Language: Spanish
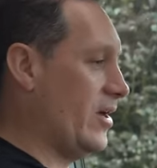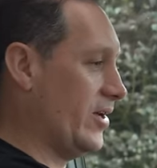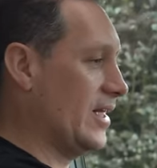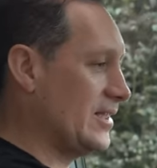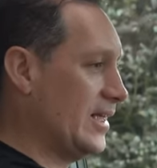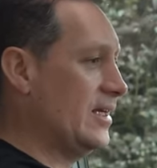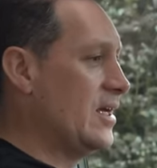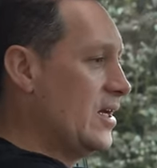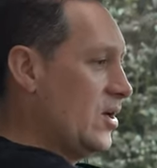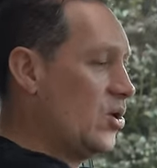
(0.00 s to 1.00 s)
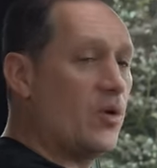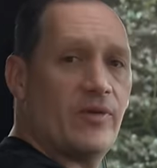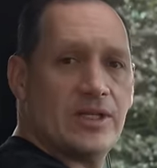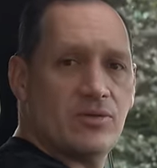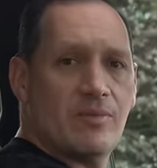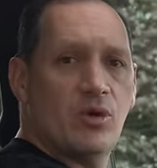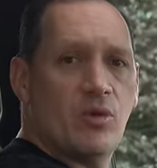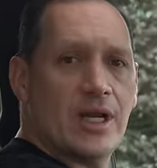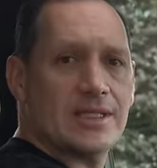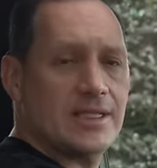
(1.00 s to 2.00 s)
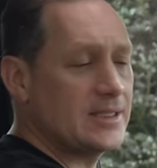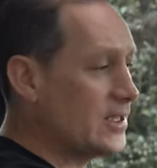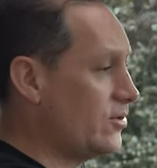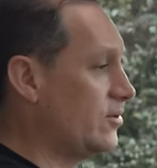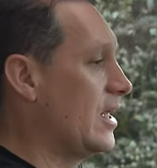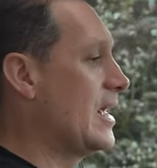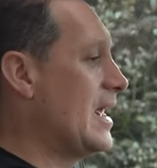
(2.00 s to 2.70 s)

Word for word: la verdad es que ofrece una muy buena sensación